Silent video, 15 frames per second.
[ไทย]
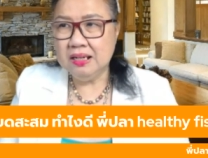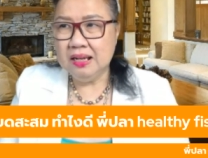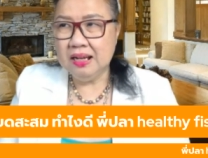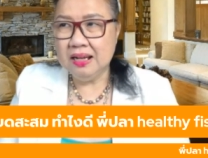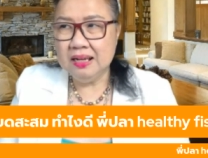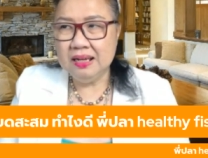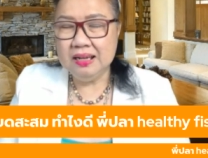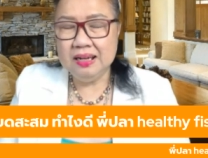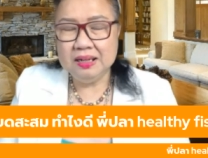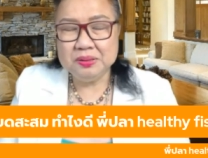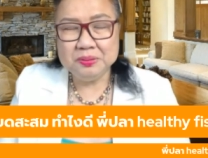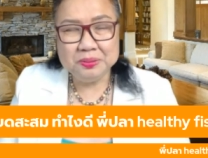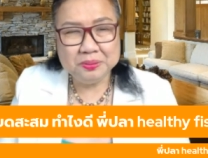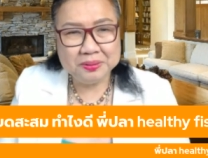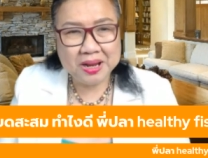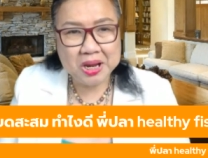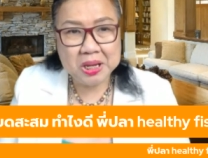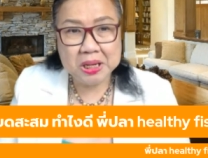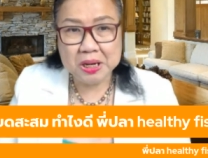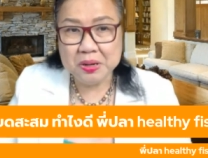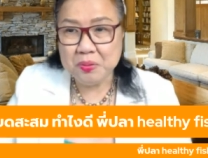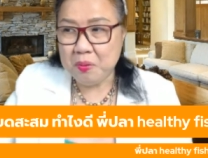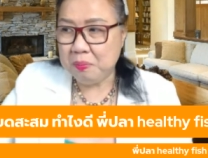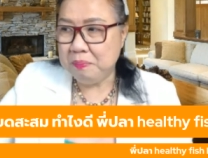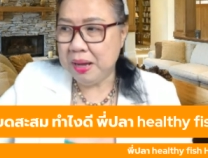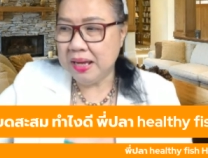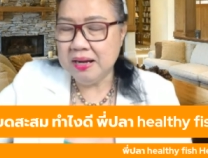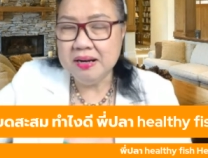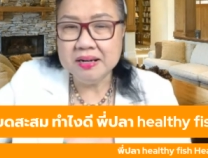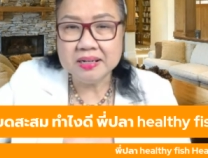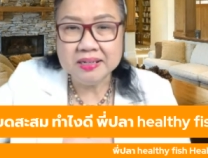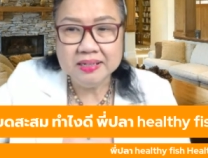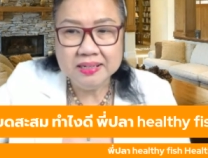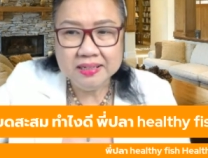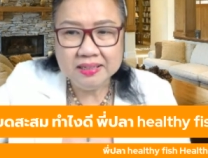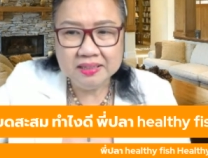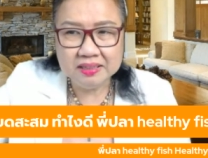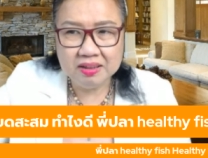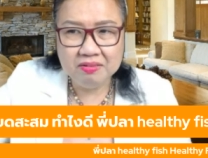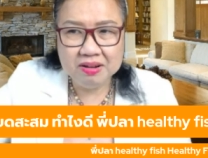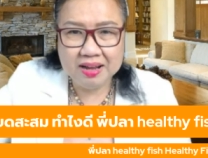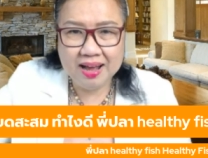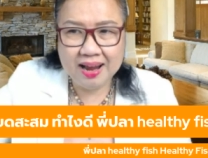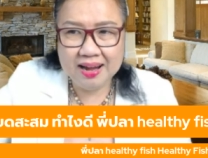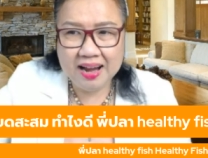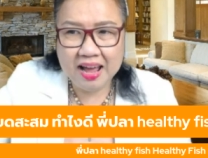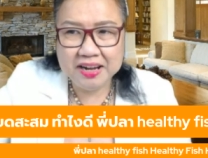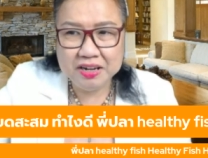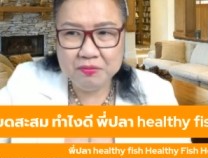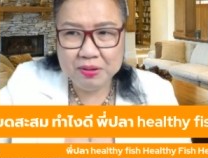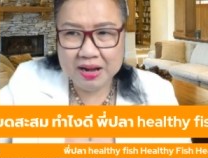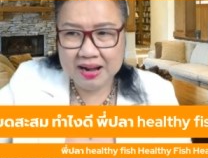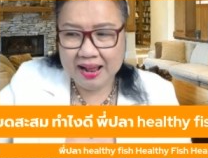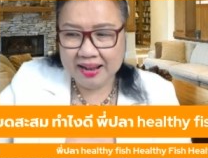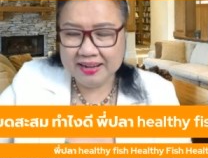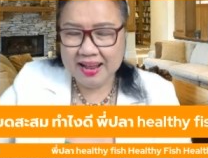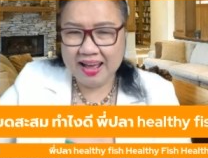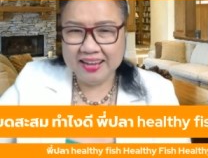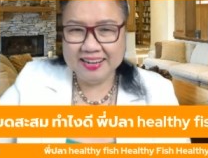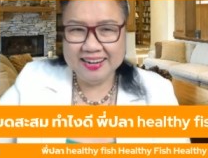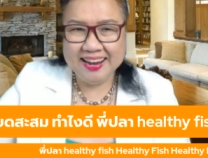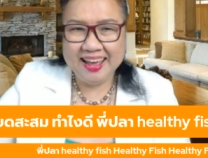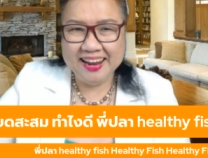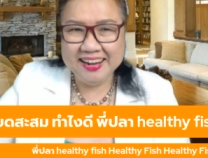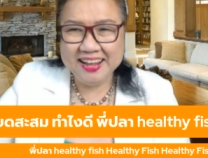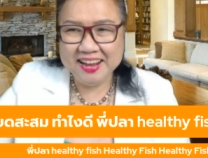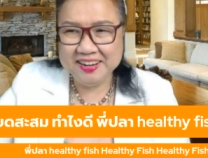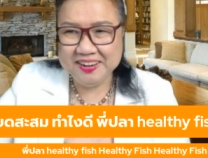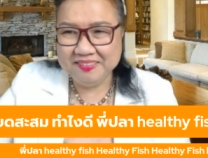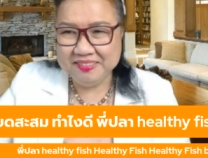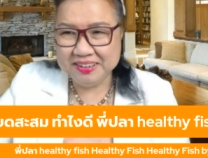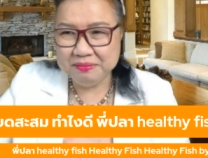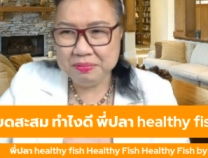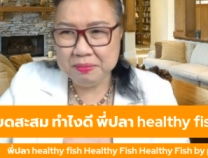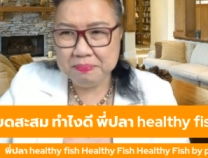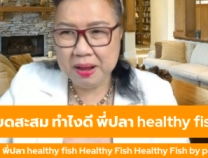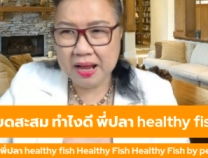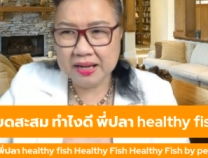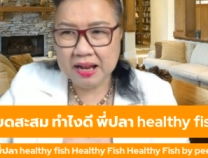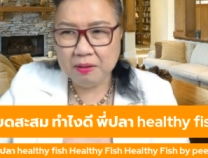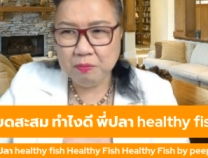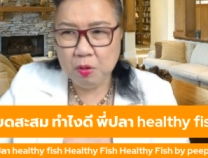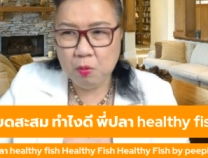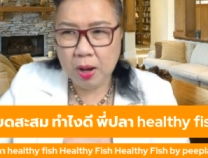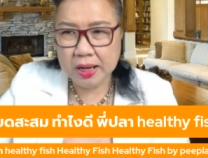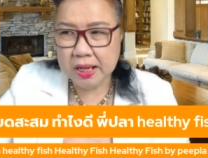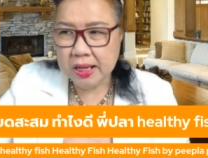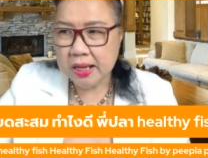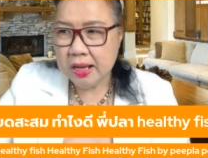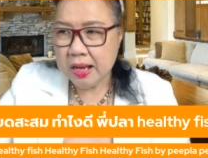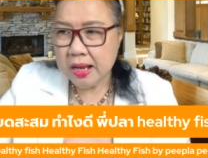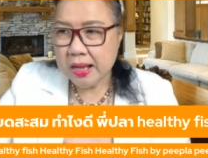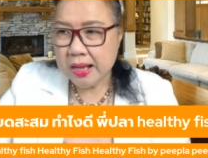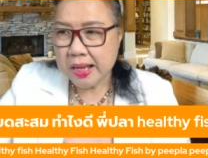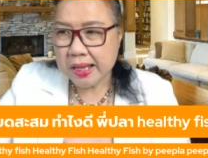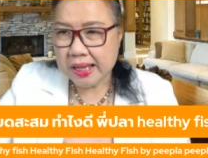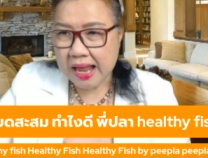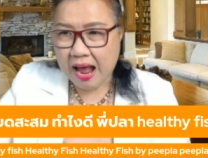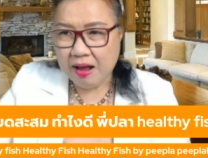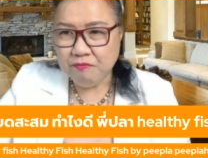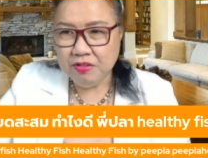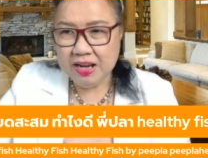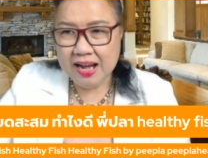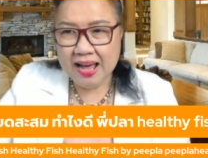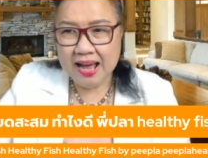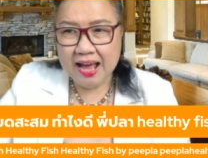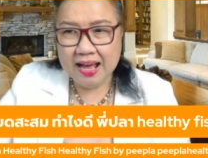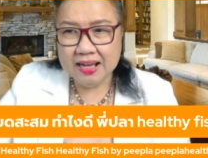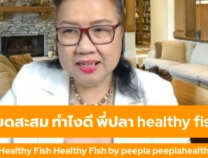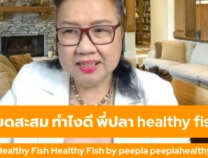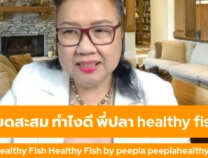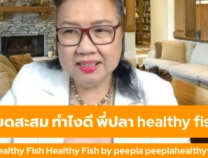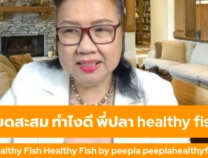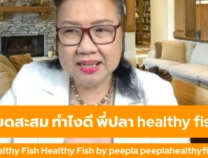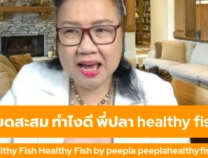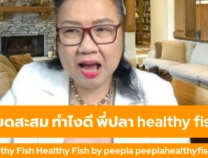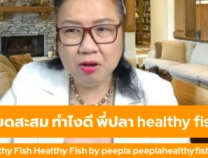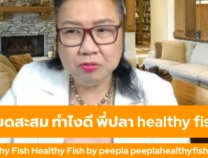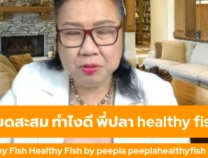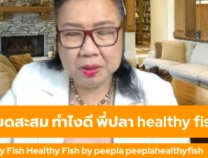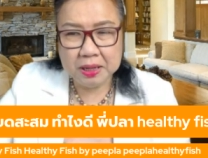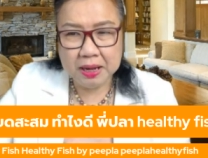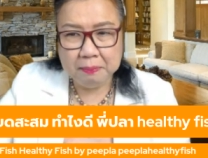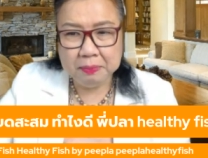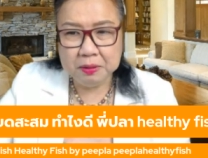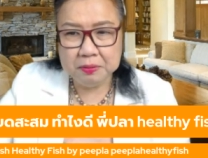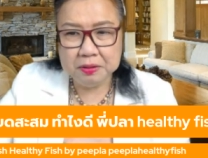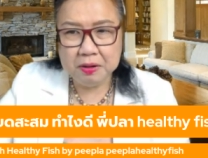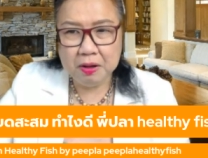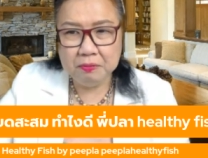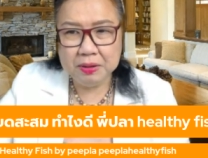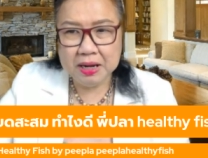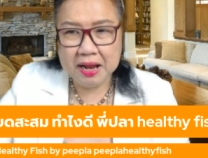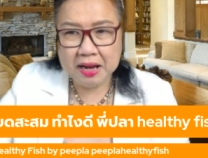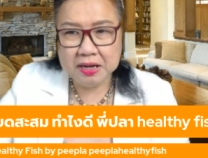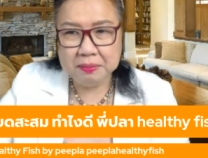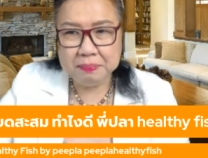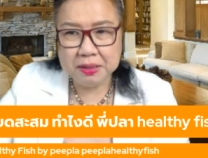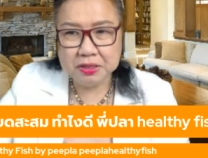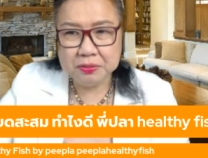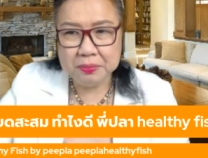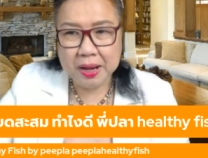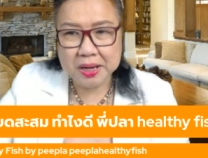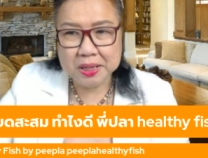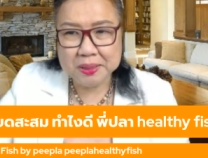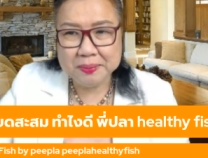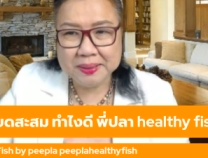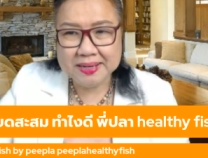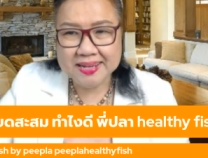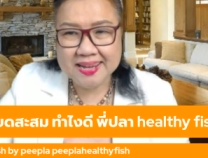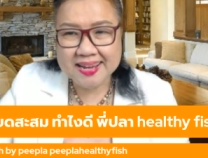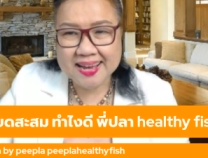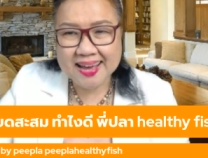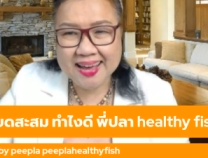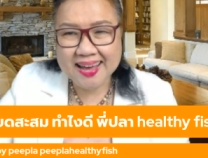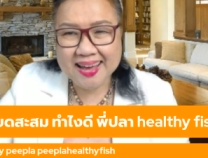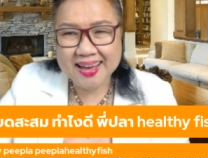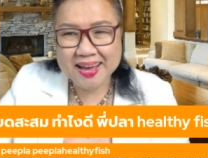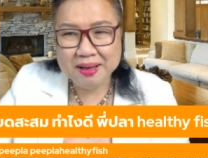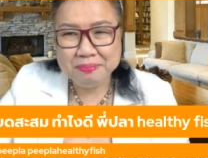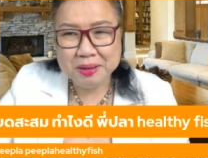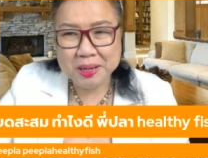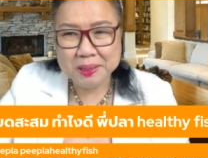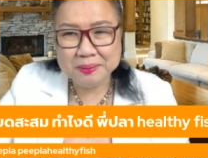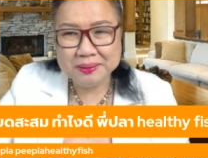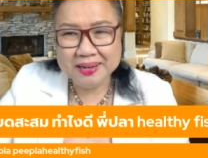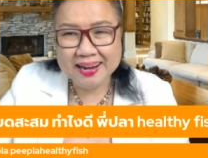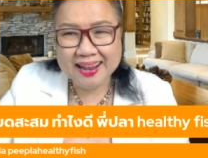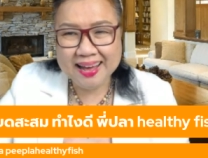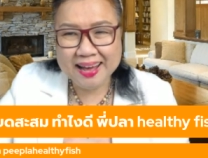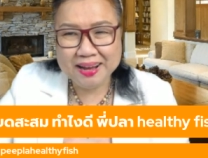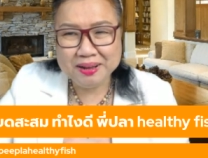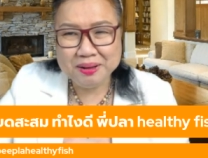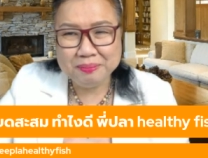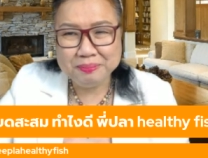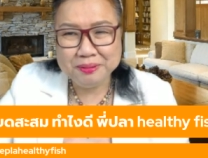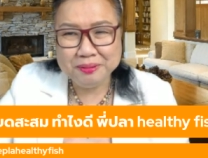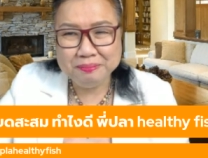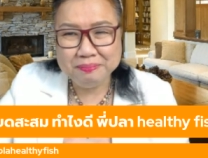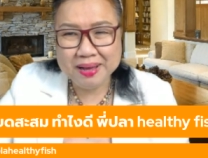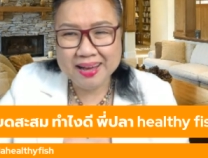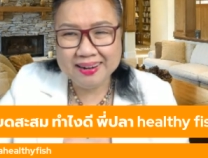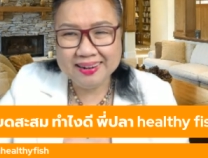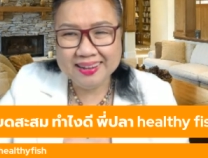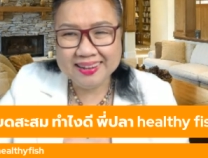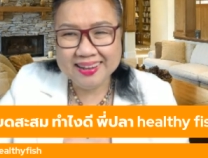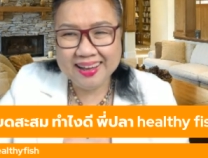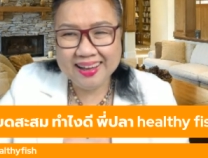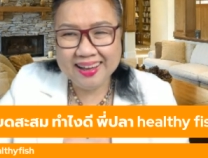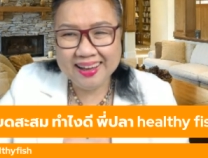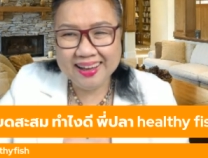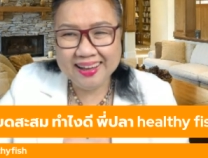อ่าทุกทุกท่านสะดวกไหมหรือต้องการไลฟ์ในเวลาใดและแน่นอนพี่ปลาทำเอาไว้สามเวลาคือ เก้าจุดสามศูนย์ นเวลาณปัจจุบันสวัสดีค่ะพี่สุทธิรักขอบคุณมากนะคะ